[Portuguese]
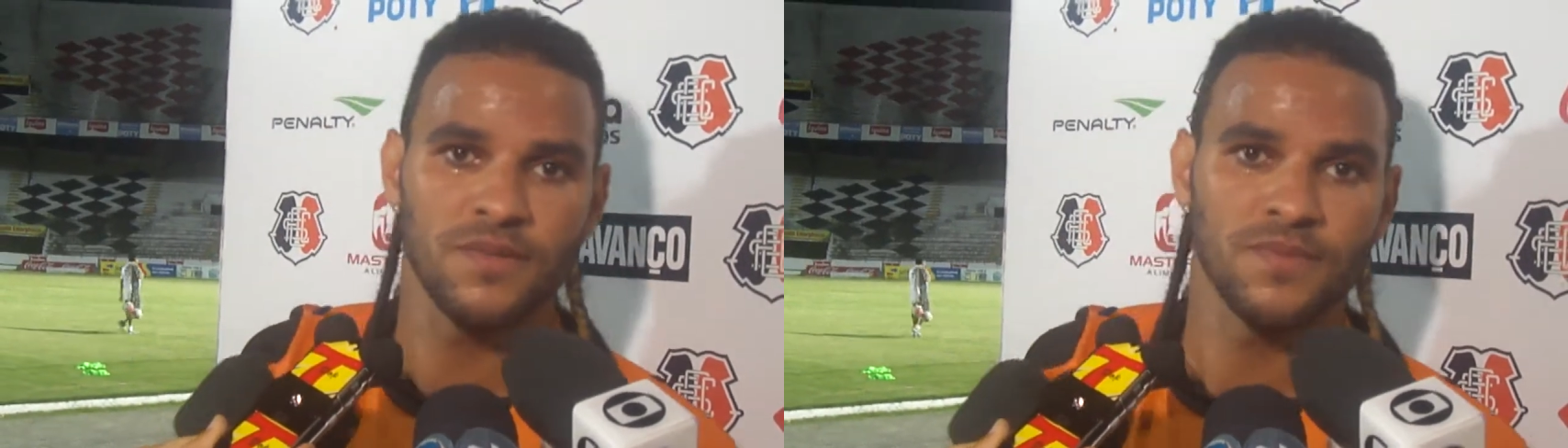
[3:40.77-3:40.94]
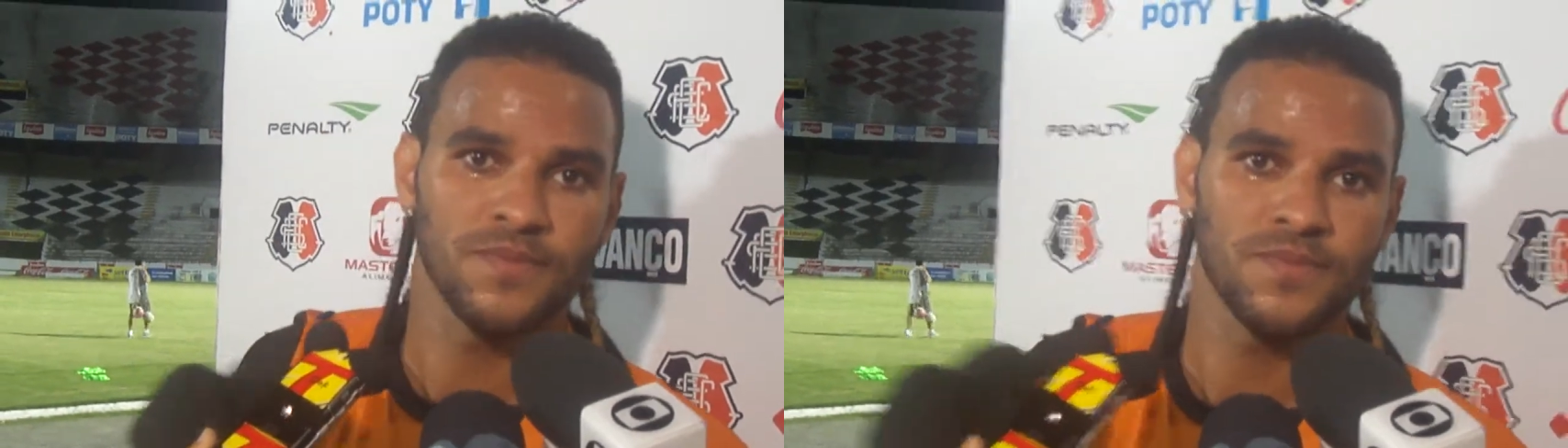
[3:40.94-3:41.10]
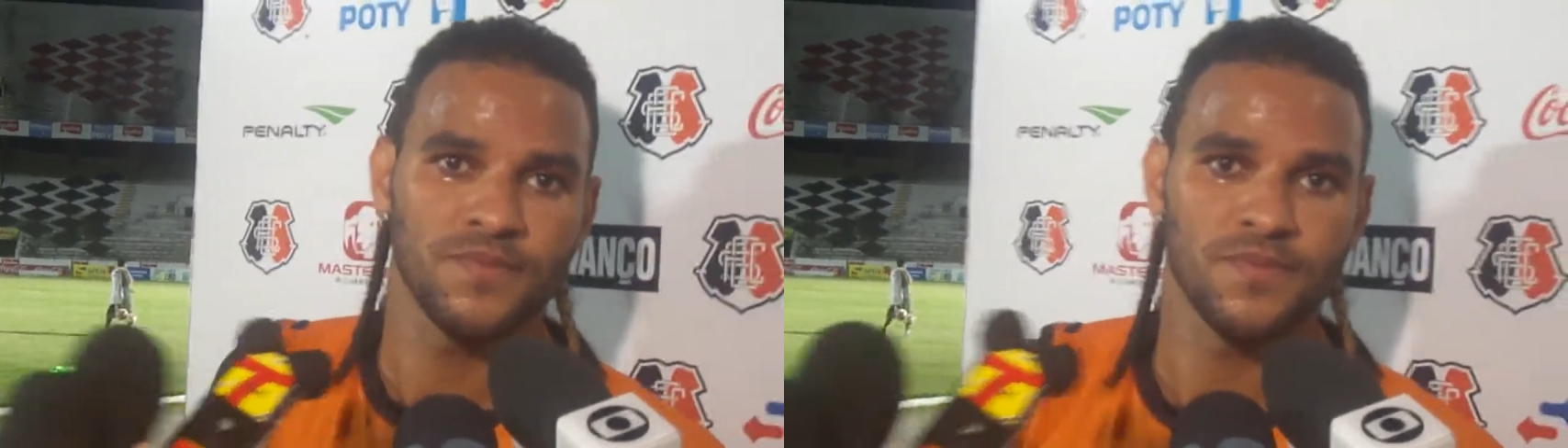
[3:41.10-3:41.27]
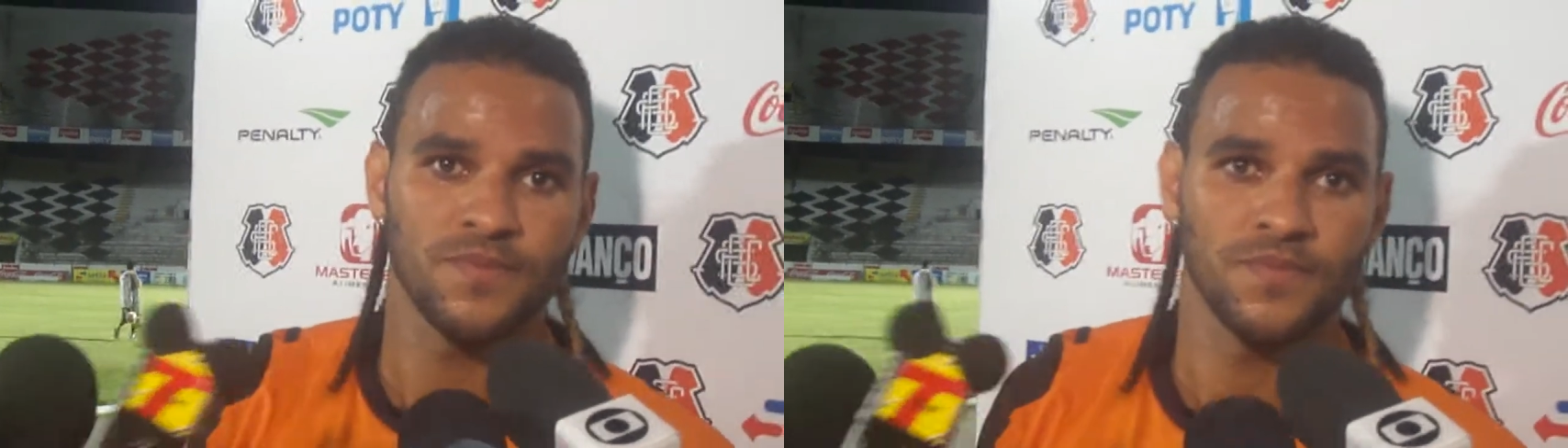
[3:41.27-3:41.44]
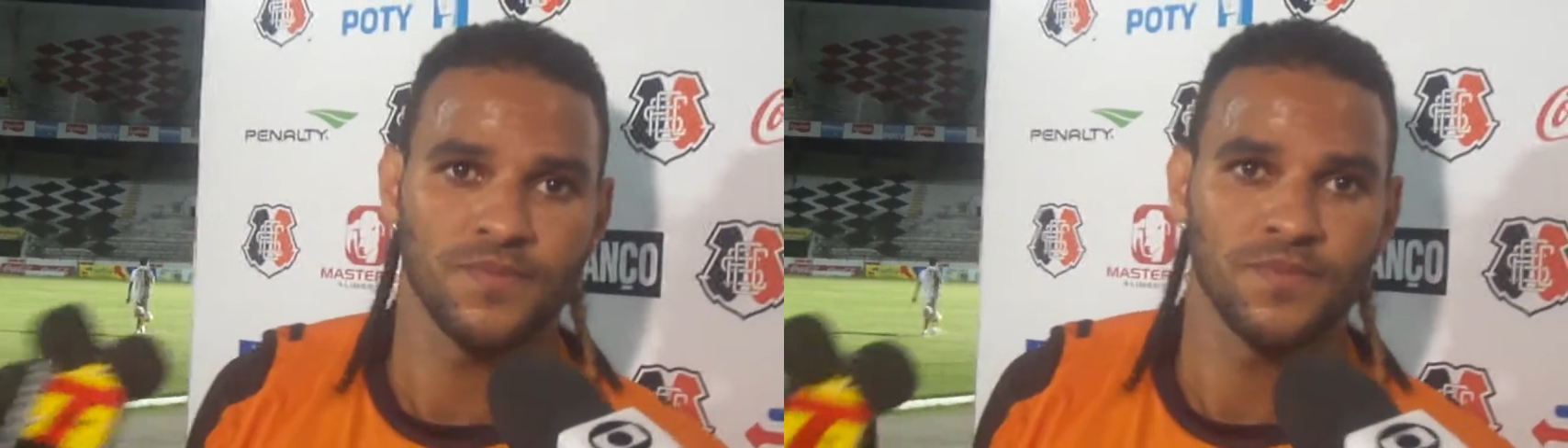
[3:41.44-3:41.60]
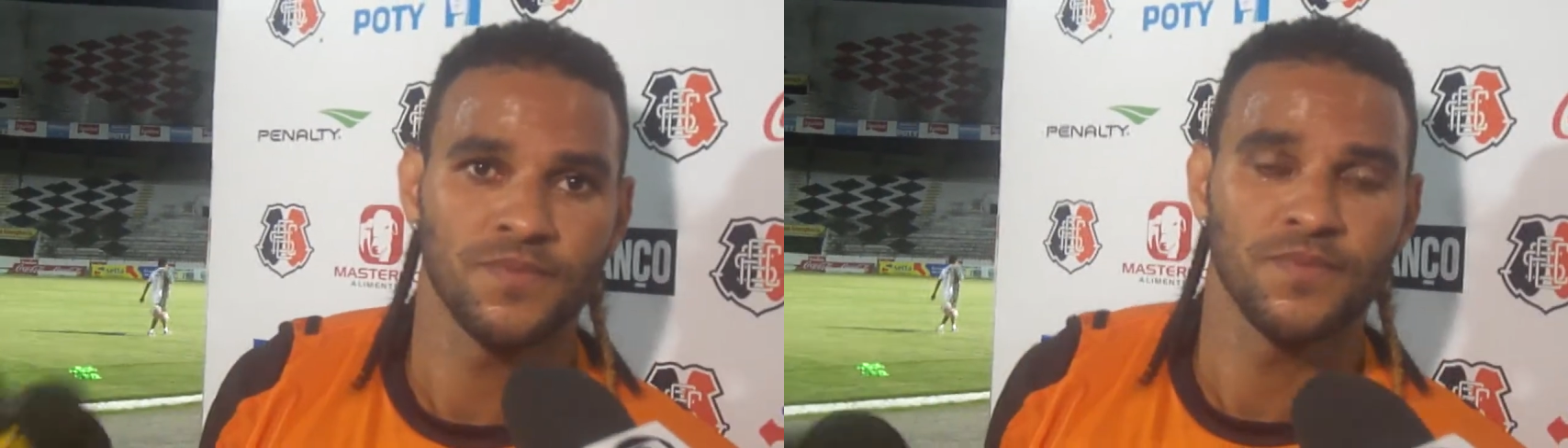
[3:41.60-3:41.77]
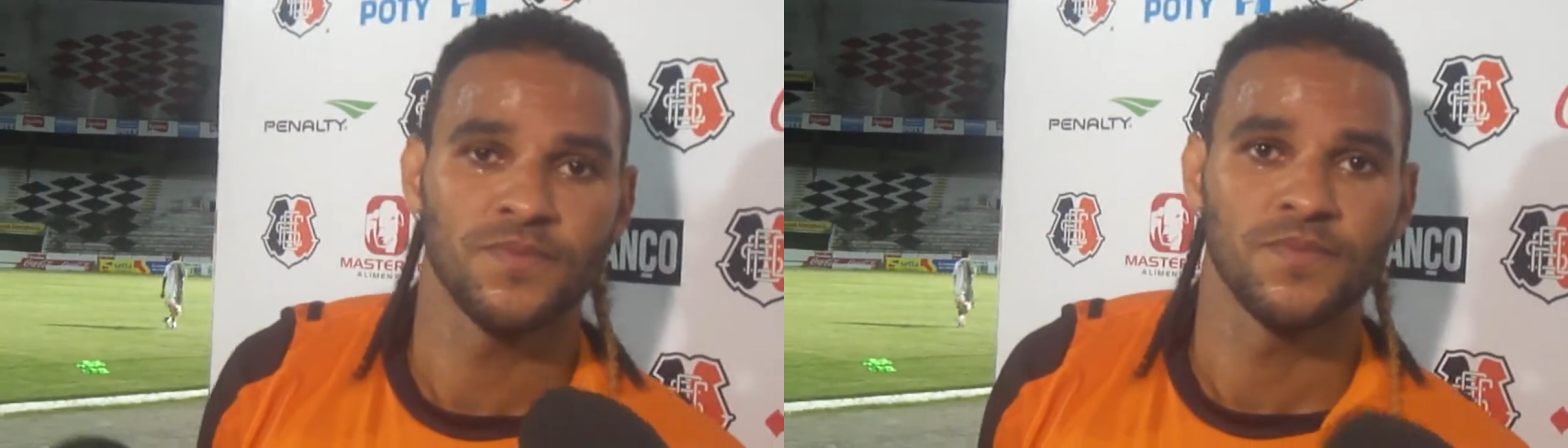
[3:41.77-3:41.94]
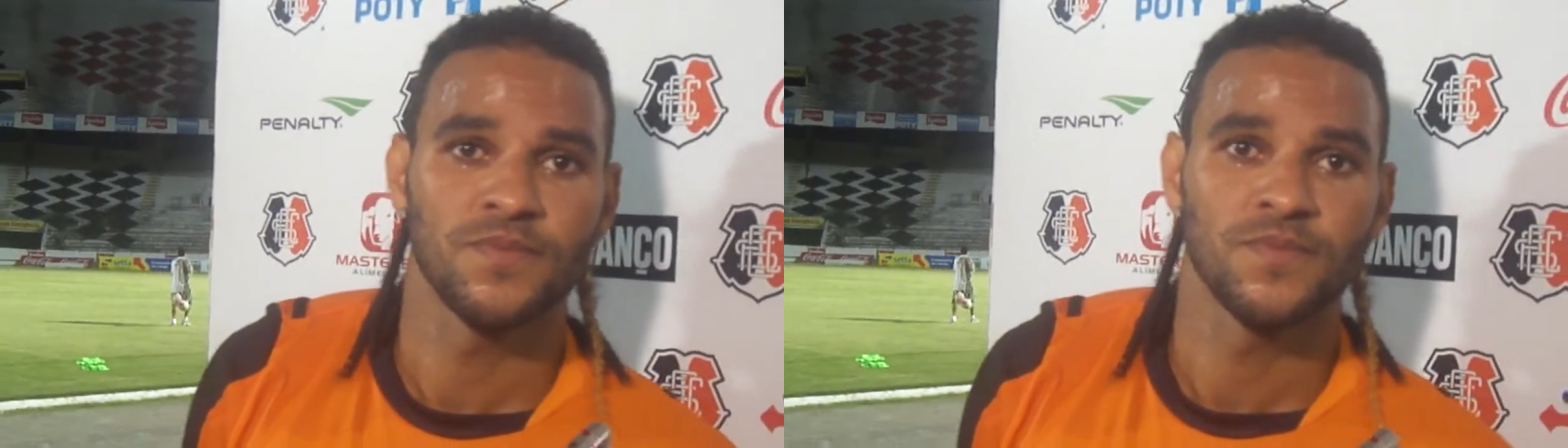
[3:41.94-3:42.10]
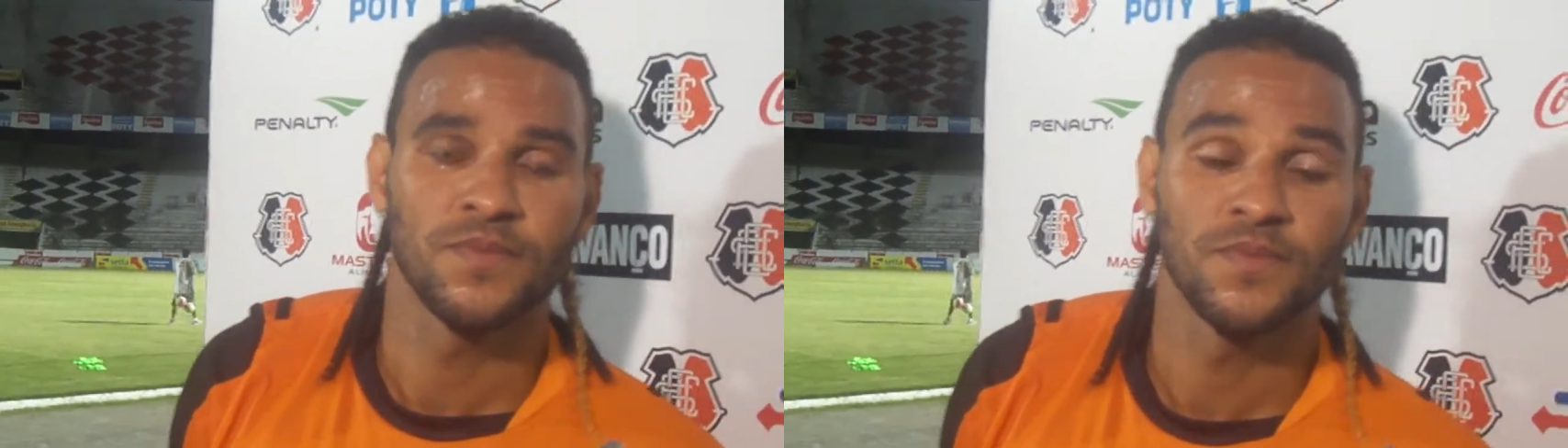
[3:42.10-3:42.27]
Então, já que você é o
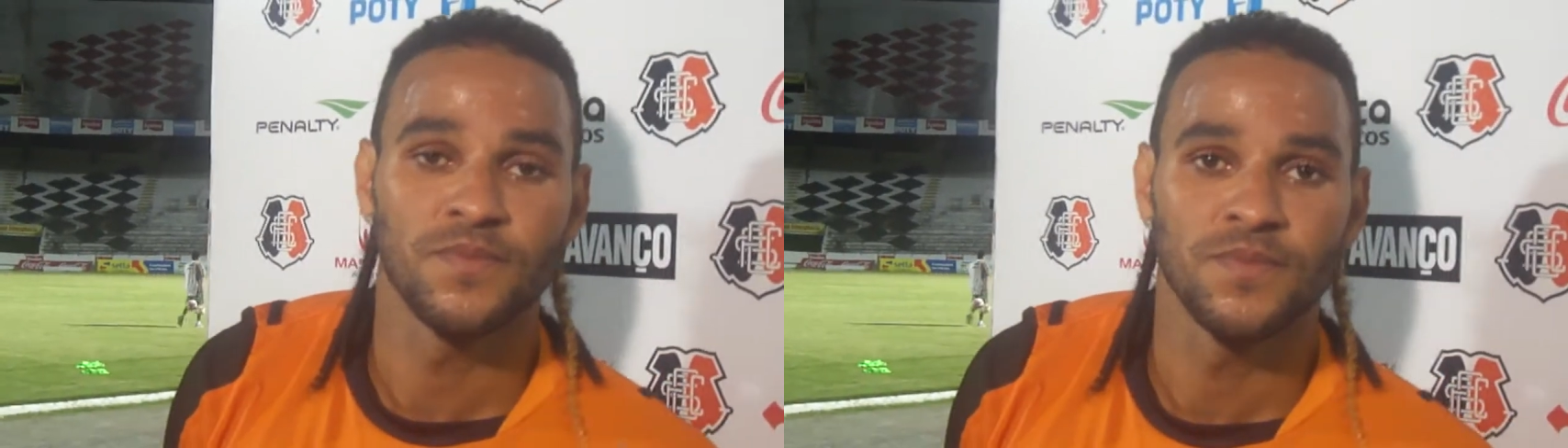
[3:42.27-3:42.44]
grande